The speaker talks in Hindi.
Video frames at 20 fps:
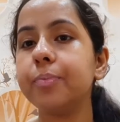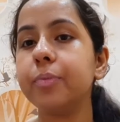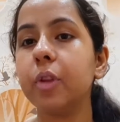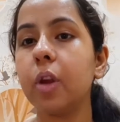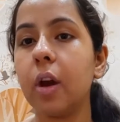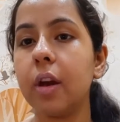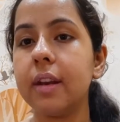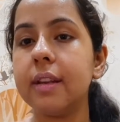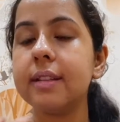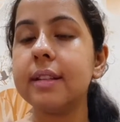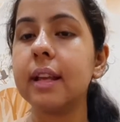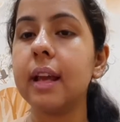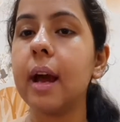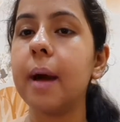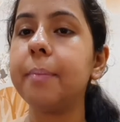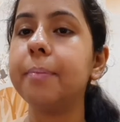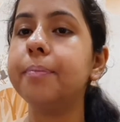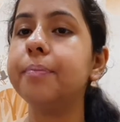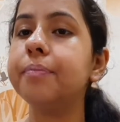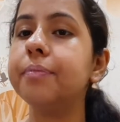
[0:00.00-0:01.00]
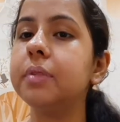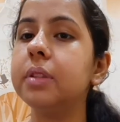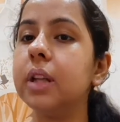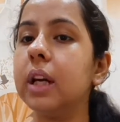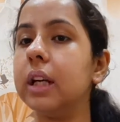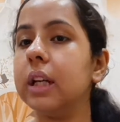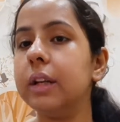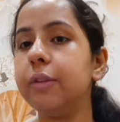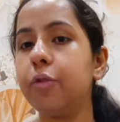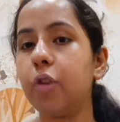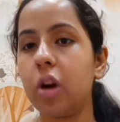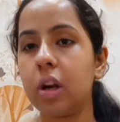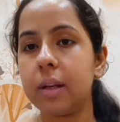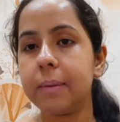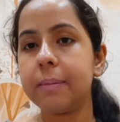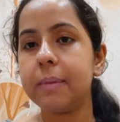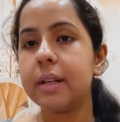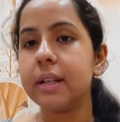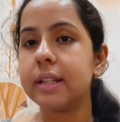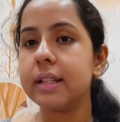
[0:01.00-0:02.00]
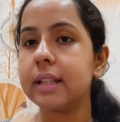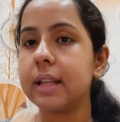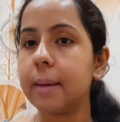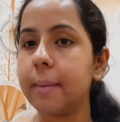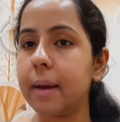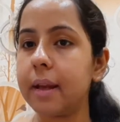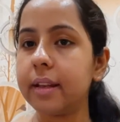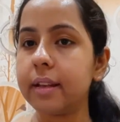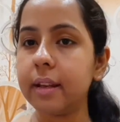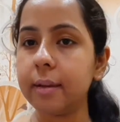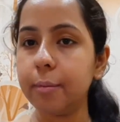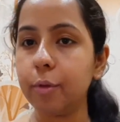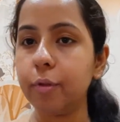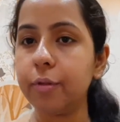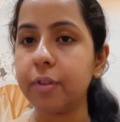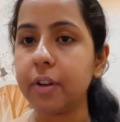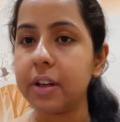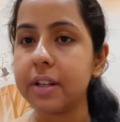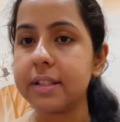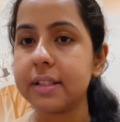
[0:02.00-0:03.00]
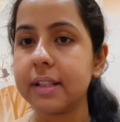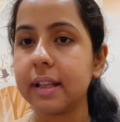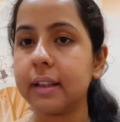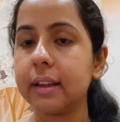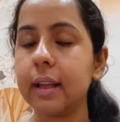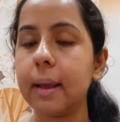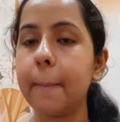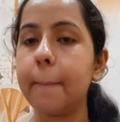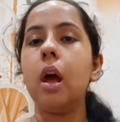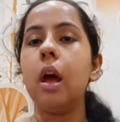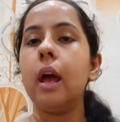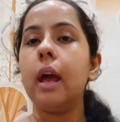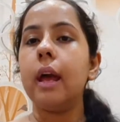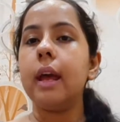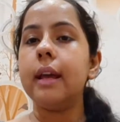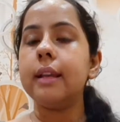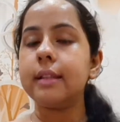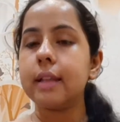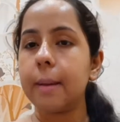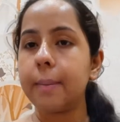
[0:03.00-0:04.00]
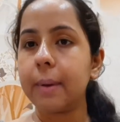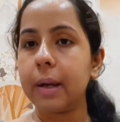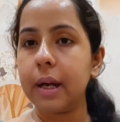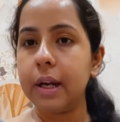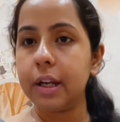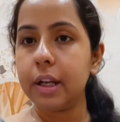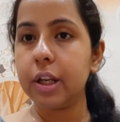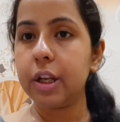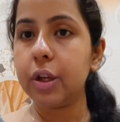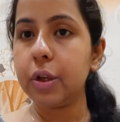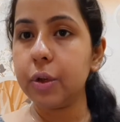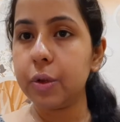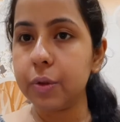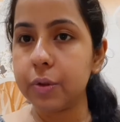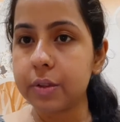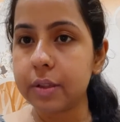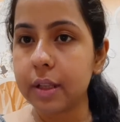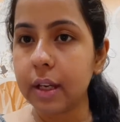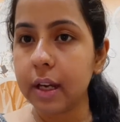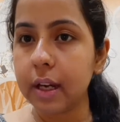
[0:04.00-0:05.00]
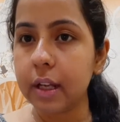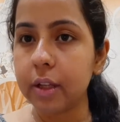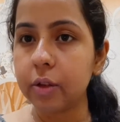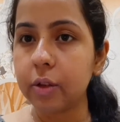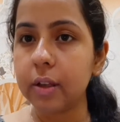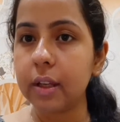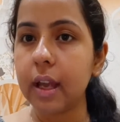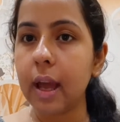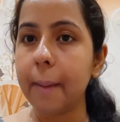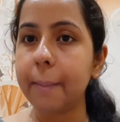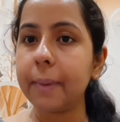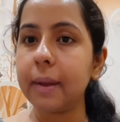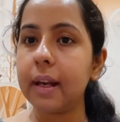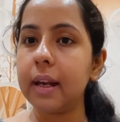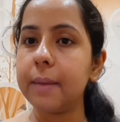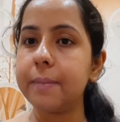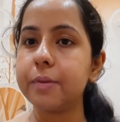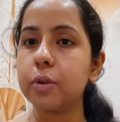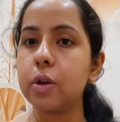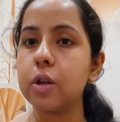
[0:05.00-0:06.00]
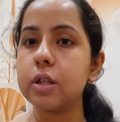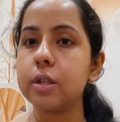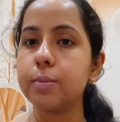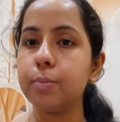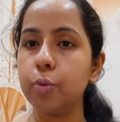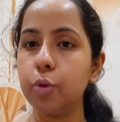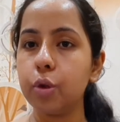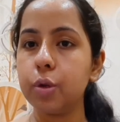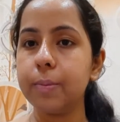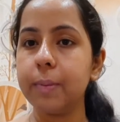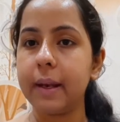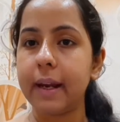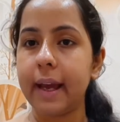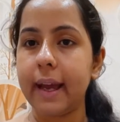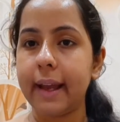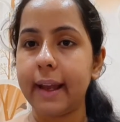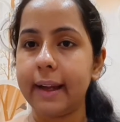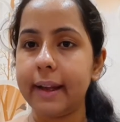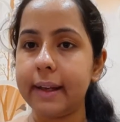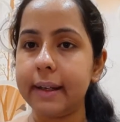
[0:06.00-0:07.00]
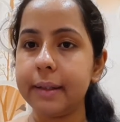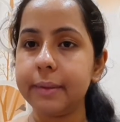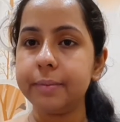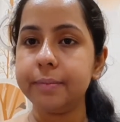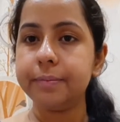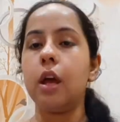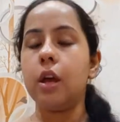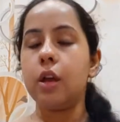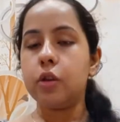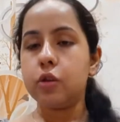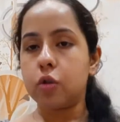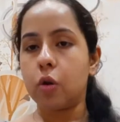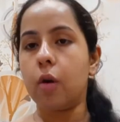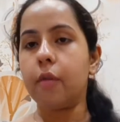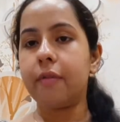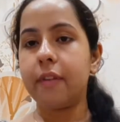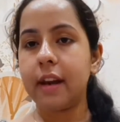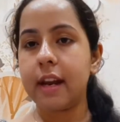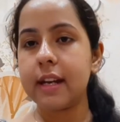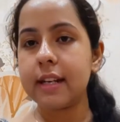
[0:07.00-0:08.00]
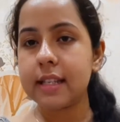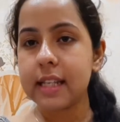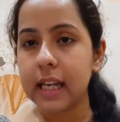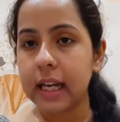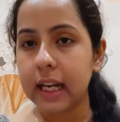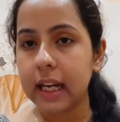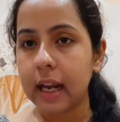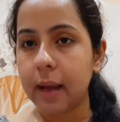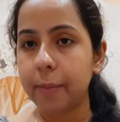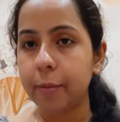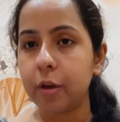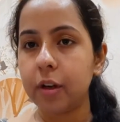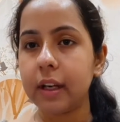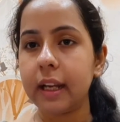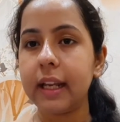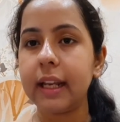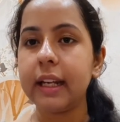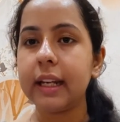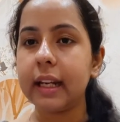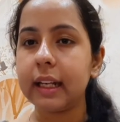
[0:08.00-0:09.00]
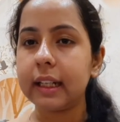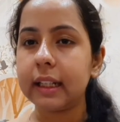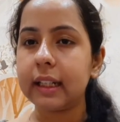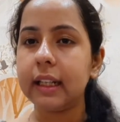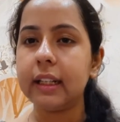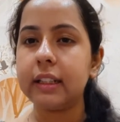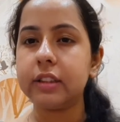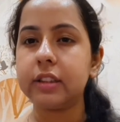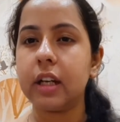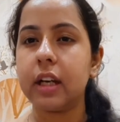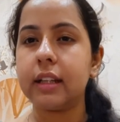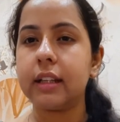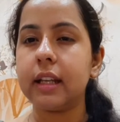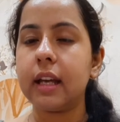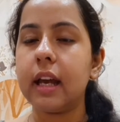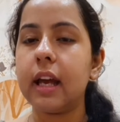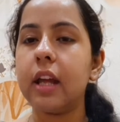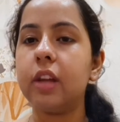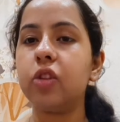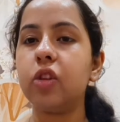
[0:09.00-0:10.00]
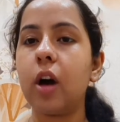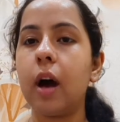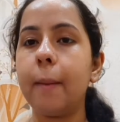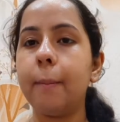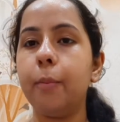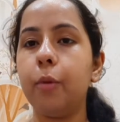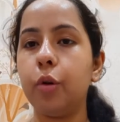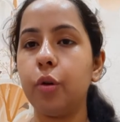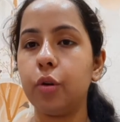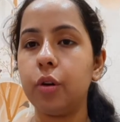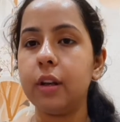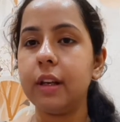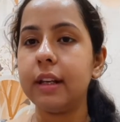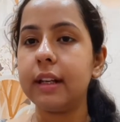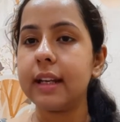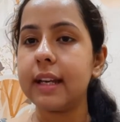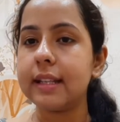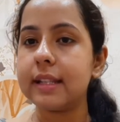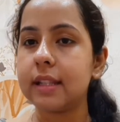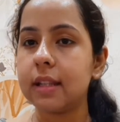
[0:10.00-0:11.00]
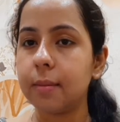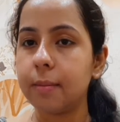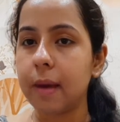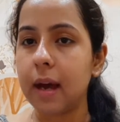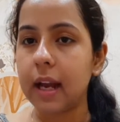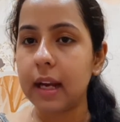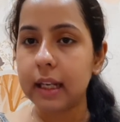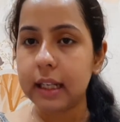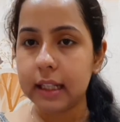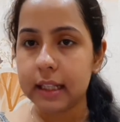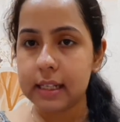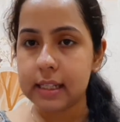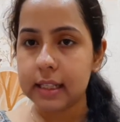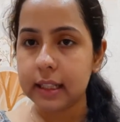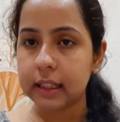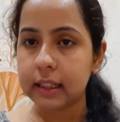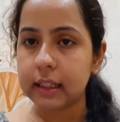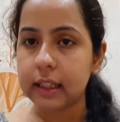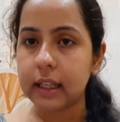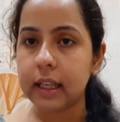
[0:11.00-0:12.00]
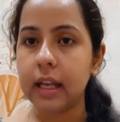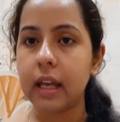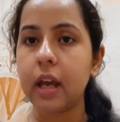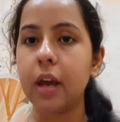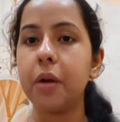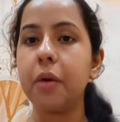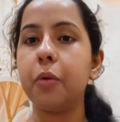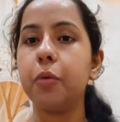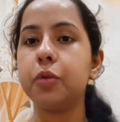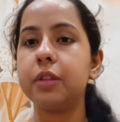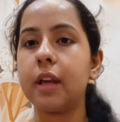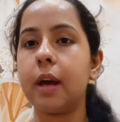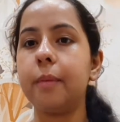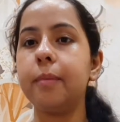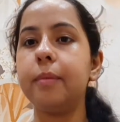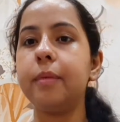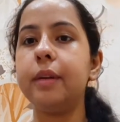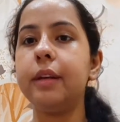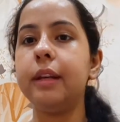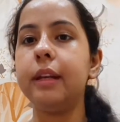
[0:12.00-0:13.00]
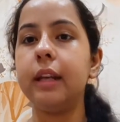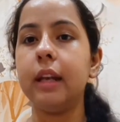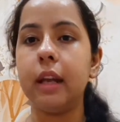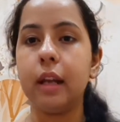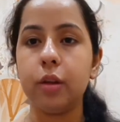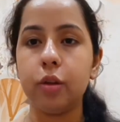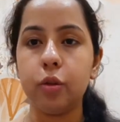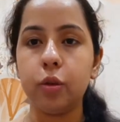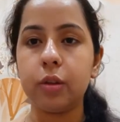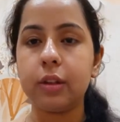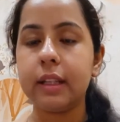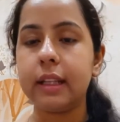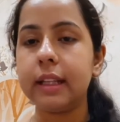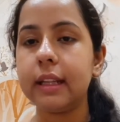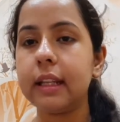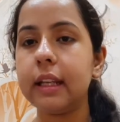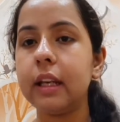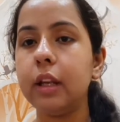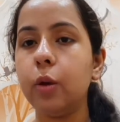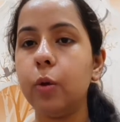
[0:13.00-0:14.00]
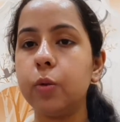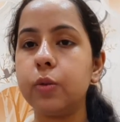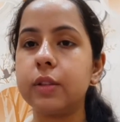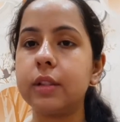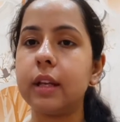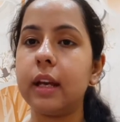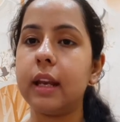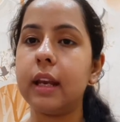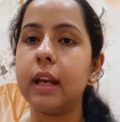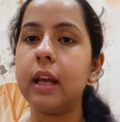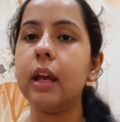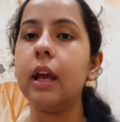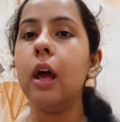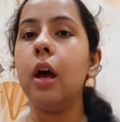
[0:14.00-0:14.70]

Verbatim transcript: और इसे आप 30-40 मिनट्स के बाद रिमूव कर सकते हैं इसे आप कंटिन्यू यूज करें तो ये आपके लिप्स को स्मूथ बनाएगा सो so फ्रेंड्स अगर आपको कहीं कट लग जाता है तो आप बोरोलिन का इस्तेमाल कर सकते हैं उसे आप दो तीन दिन यूज करें